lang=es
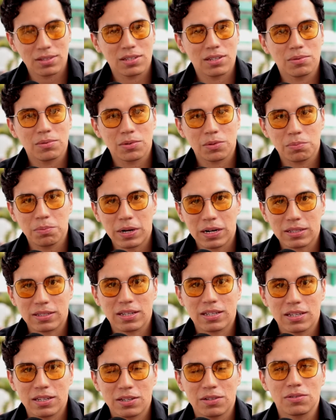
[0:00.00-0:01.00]
hicimos parte
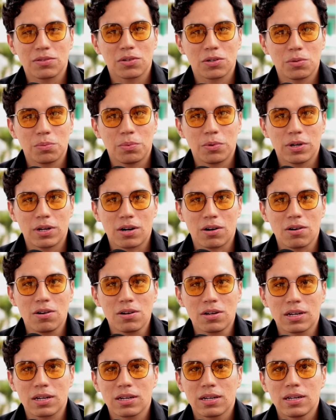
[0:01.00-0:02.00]
allí de un grupo de
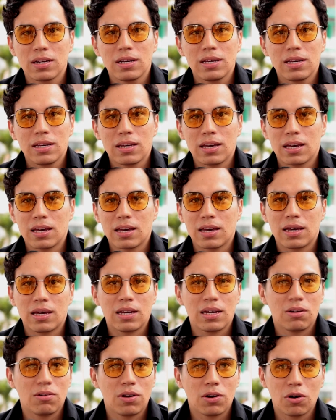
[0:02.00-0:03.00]
rock.
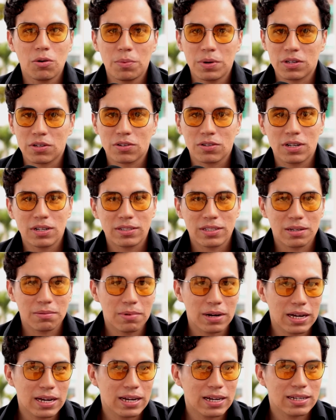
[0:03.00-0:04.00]
Eh, y luego pues con el
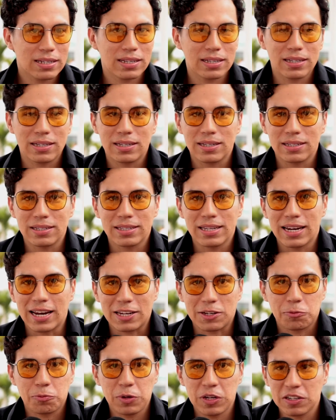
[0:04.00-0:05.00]
tema de,
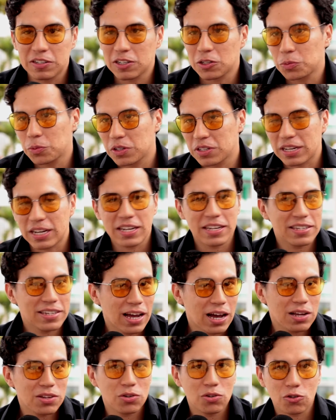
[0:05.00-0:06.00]
las pistas, pues ahí
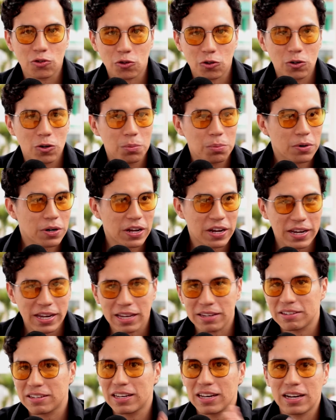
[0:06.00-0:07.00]
ya yo solo por ahí
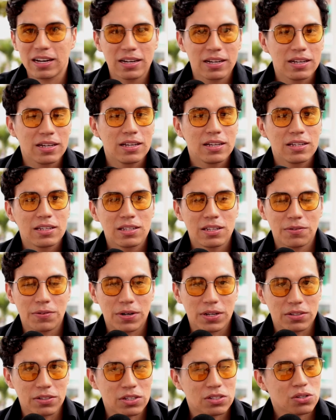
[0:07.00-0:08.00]
hacía
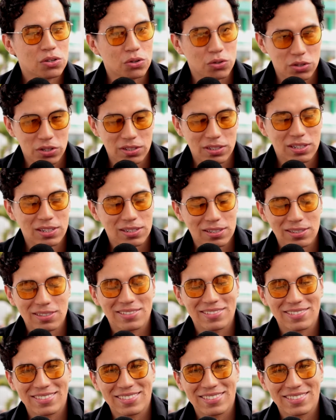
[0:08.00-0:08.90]
diferentes cositas.